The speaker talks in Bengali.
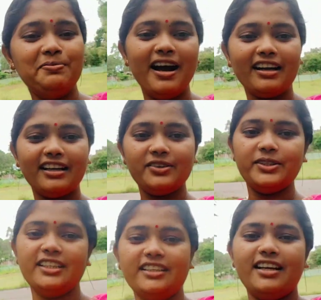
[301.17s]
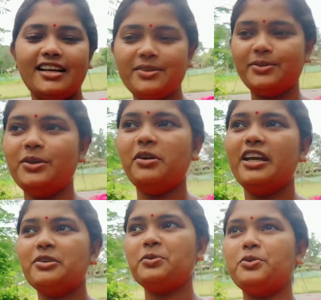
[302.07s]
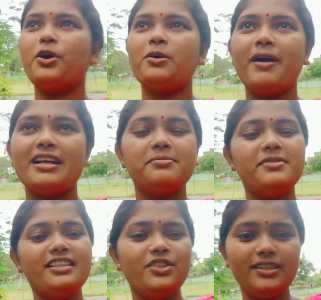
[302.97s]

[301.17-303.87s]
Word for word: ফাঁকা করে না একটুও একটু পাঁচ মিনিট যদি